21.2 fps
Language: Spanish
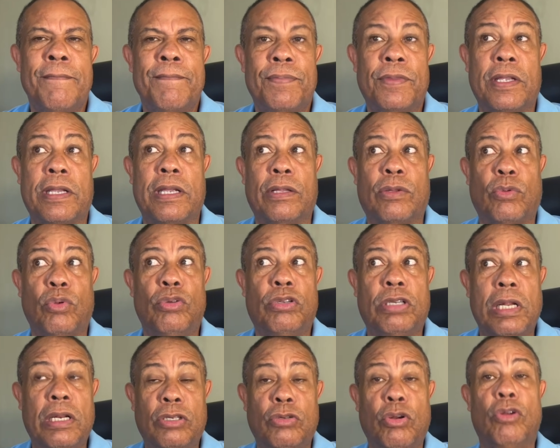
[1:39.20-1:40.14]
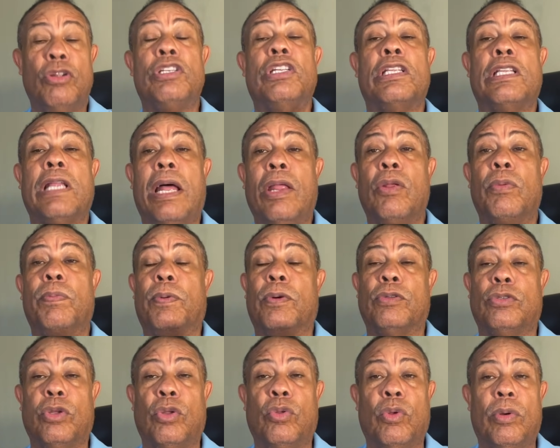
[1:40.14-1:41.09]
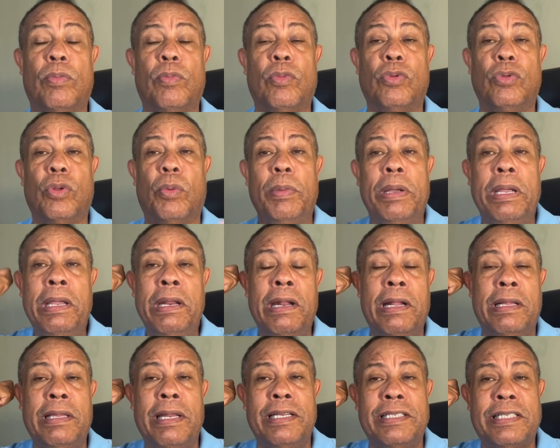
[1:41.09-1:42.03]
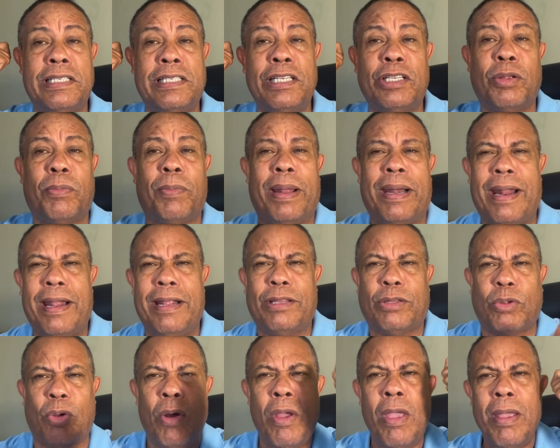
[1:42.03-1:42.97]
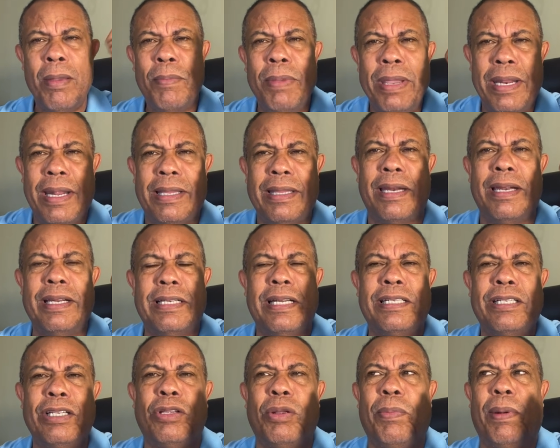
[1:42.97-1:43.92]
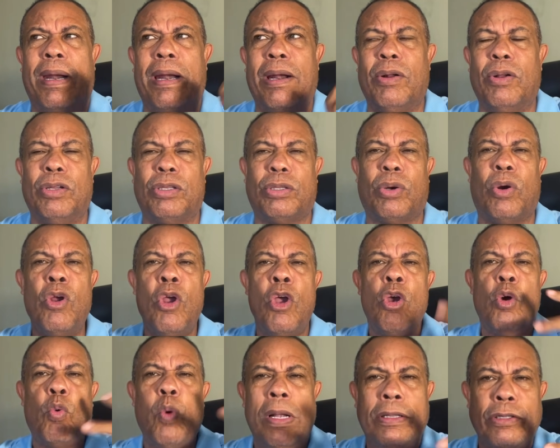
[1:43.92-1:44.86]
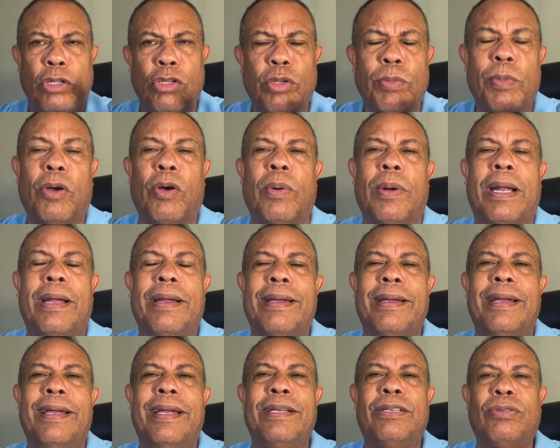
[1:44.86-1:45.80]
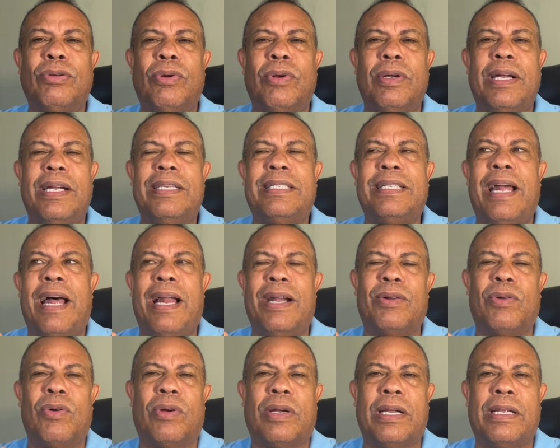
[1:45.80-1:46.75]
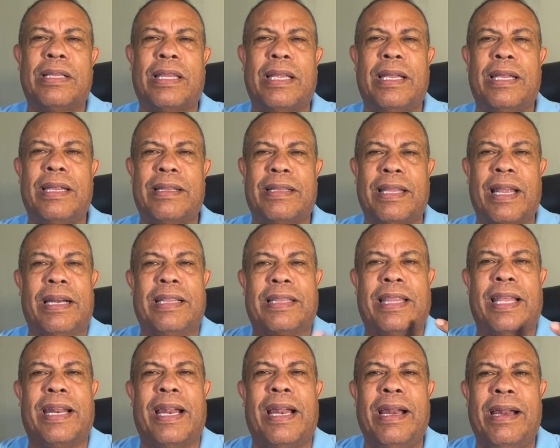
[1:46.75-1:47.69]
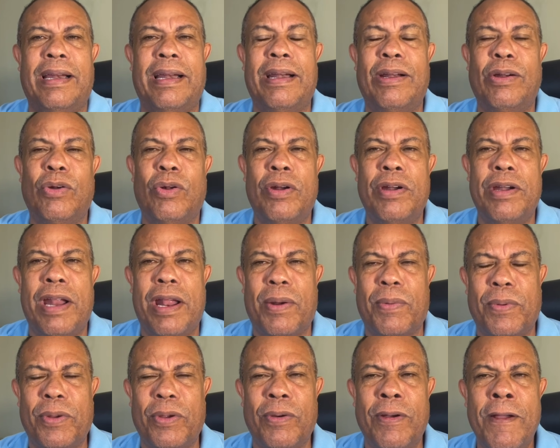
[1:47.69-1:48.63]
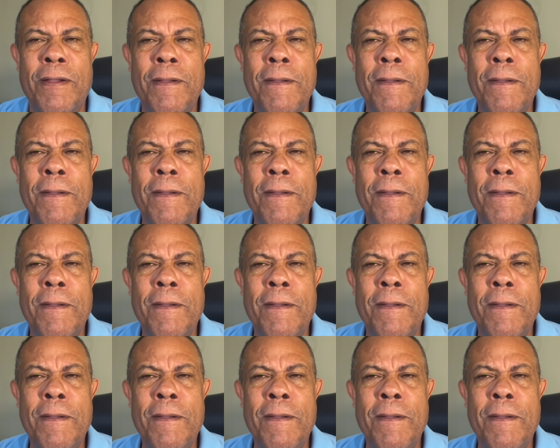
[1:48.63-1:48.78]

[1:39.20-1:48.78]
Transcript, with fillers: que tú ser solicitado por todo el mundo. Mira, te necesito para esto, mira, te necesito para lo otro, ¿cuánto te me cobras? Eso es algo que te, te altera los nervios